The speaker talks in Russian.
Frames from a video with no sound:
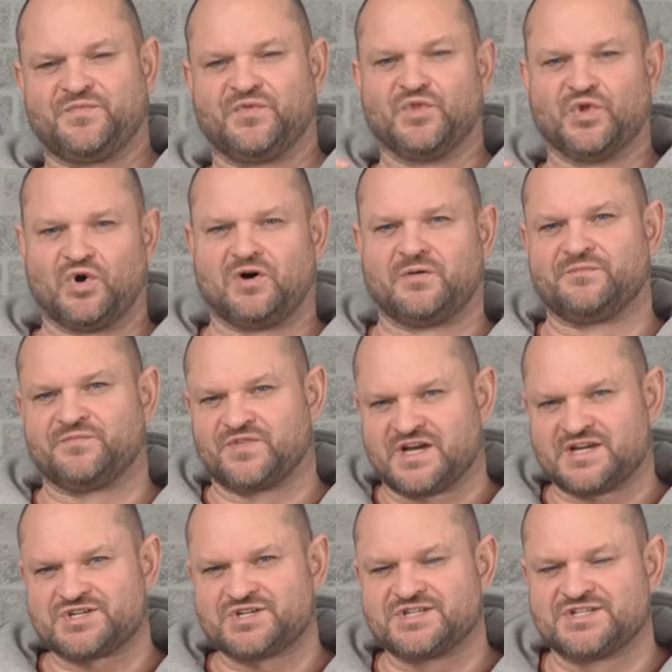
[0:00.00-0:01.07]
Но
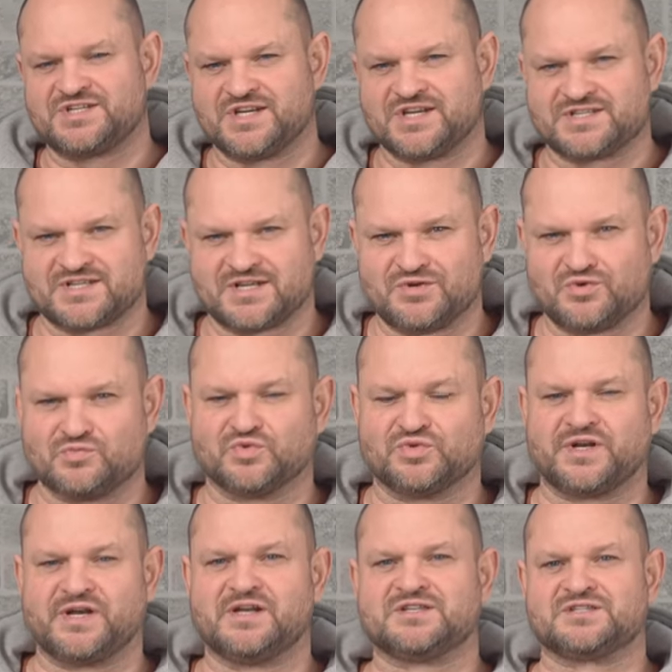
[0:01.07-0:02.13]
даже здесь они
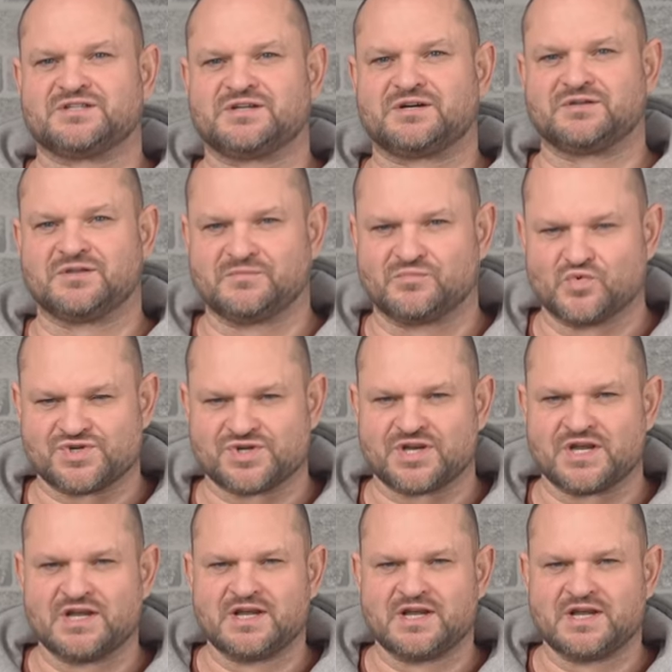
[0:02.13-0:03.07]
умудрились нахлобучить.